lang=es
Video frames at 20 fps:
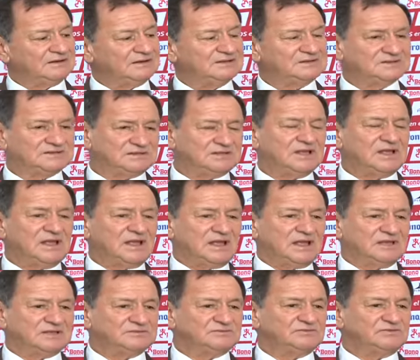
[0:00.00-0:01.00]
Es,
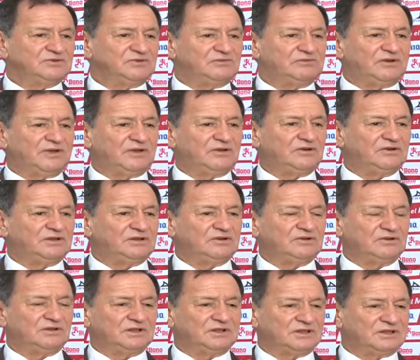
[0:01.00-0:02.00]
es, muy feo
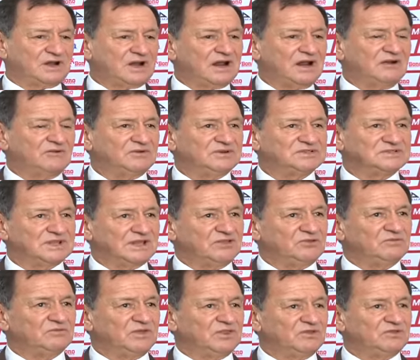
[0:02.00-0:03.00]
entrar a un
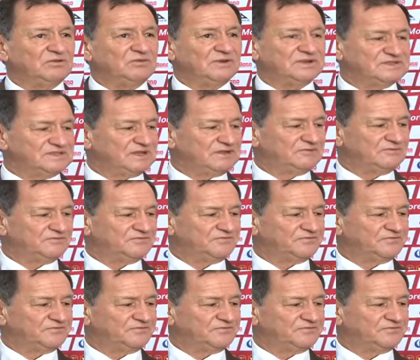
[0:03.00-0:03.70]
estadio medio vacío.